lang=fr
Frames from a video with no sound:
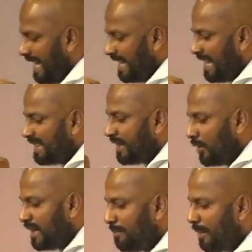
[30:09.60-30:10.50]
vais le redire,
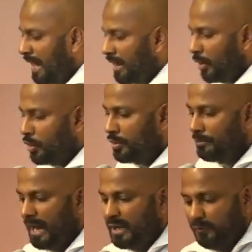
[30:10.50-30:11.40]
n'attendez
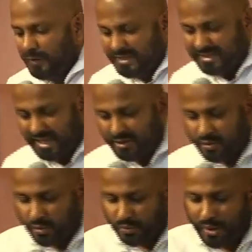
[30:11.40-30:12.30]
pas une
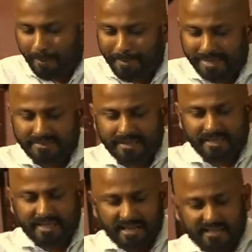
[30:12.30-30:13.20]
manifestation
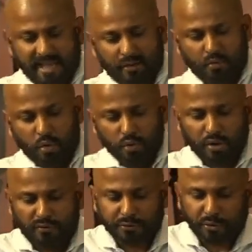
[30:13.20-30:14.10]
d'un matériel
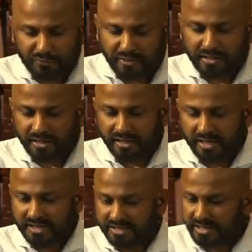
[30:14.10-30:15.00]
quelconque dans
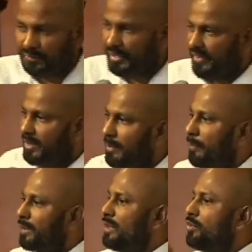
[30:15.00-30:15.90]
votre vie
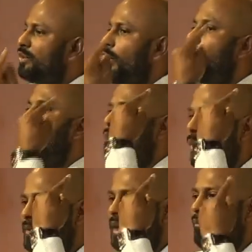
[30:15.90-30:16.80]
si vous n'avez pas pris le
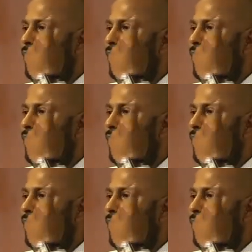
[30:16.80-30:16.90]
temps,